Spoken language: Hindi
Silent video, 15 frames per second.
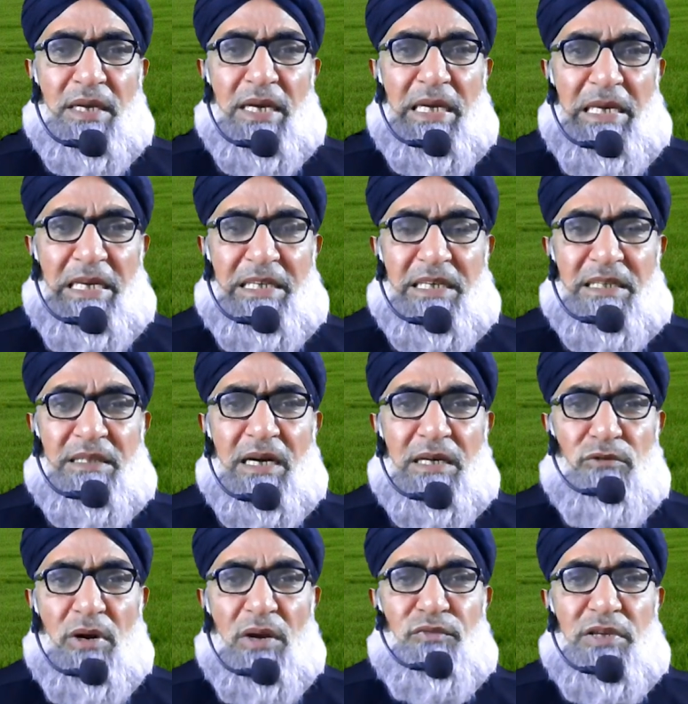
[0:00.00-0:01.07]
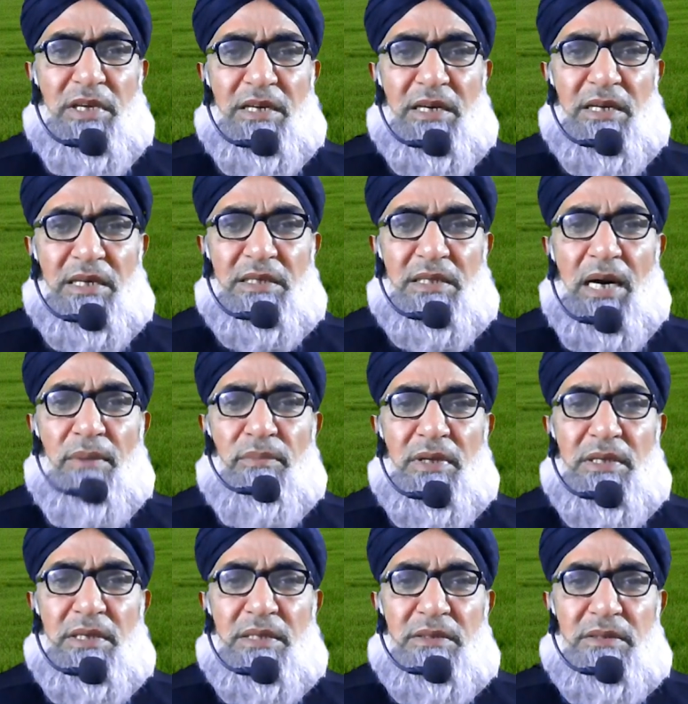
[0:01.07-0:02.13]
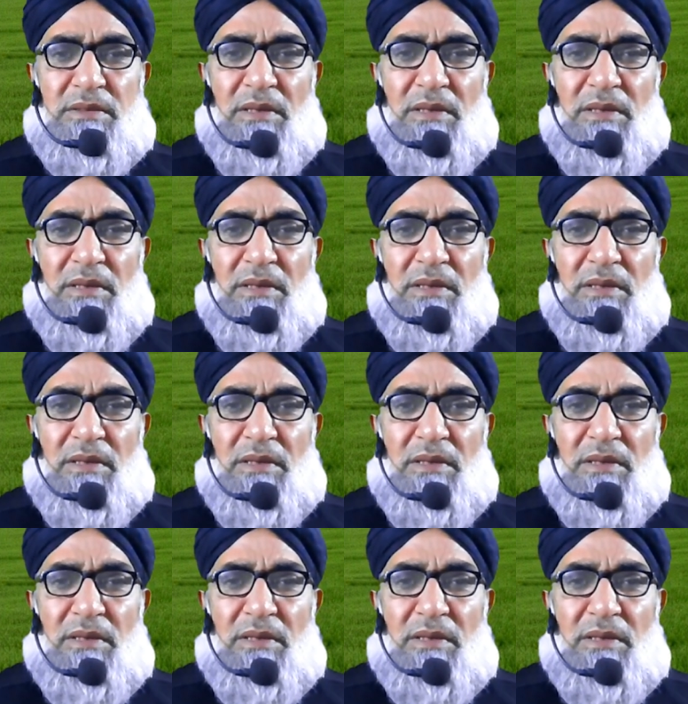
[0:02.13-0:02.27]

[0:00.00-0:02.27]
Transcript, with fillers: एक लीटर तक जो है फी एकड़ के हिसाब से ये